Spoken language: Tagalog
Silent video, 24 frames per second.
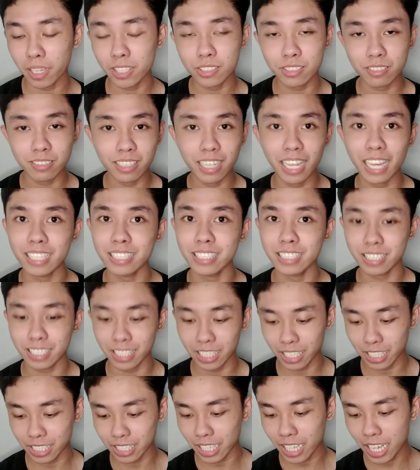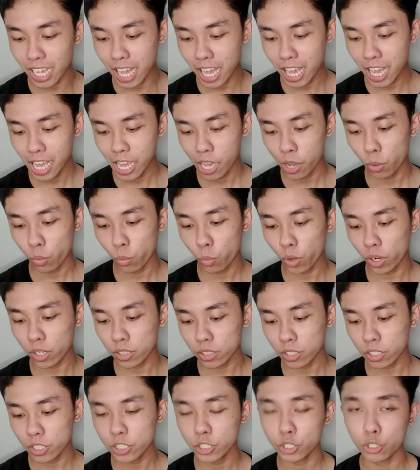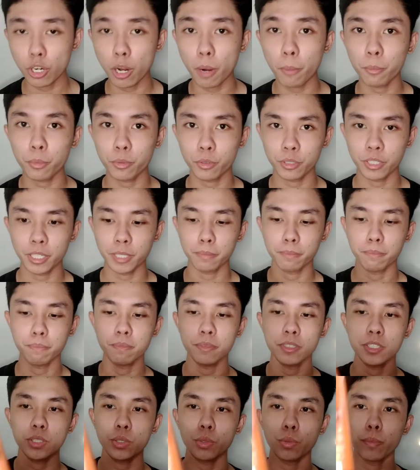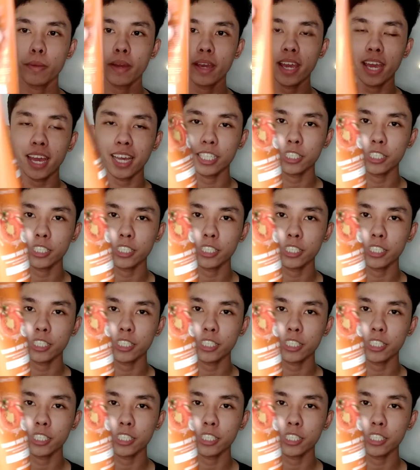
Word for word: Tomato Glass Skin Water Drop Cream. So may